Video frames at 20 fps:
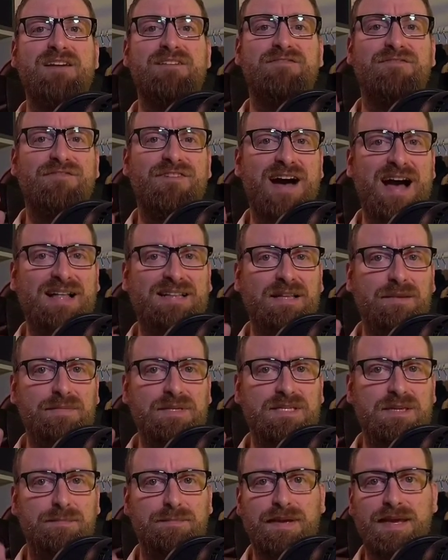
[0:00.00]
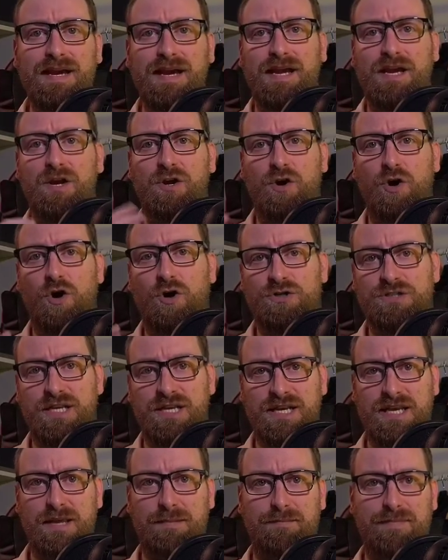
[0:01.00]
e fatemi sapere cosa
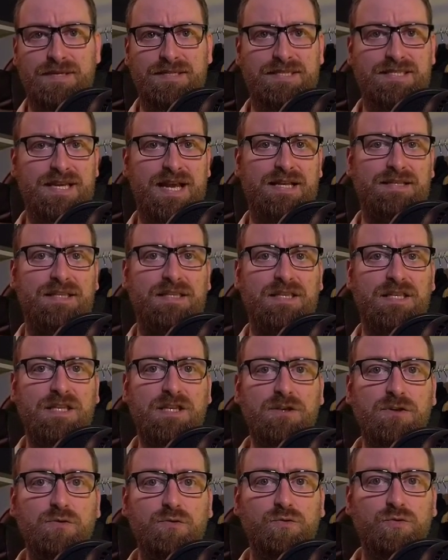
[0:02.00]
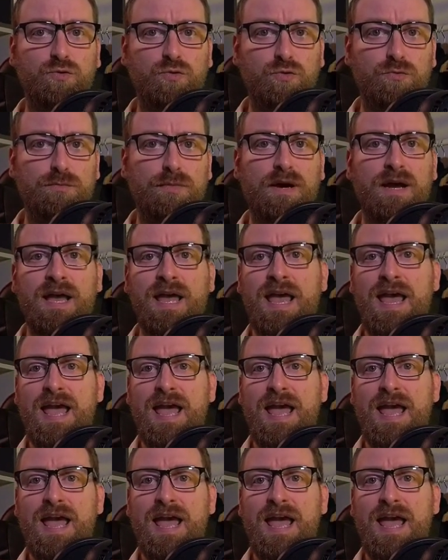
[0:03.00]
ne pensate di YouTube